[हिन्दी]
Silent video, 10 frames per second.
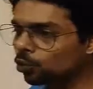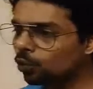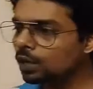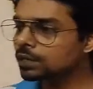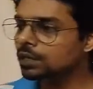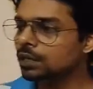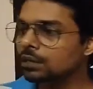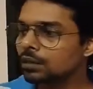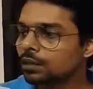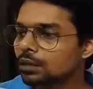थोड़ा सा
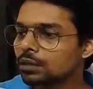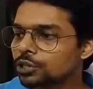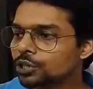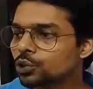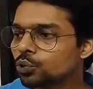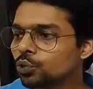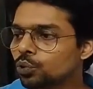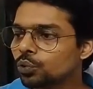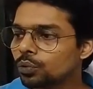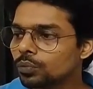चीजों
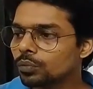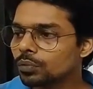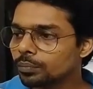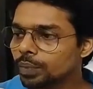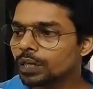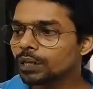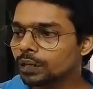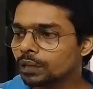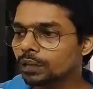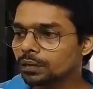को बेटर
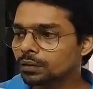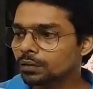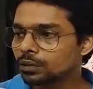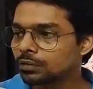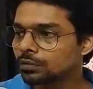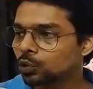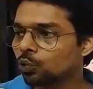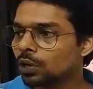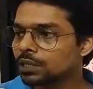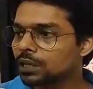किया
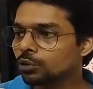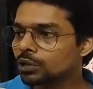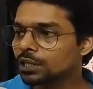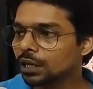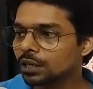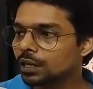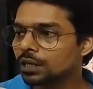थोड़ा सा बहुत ज्यादा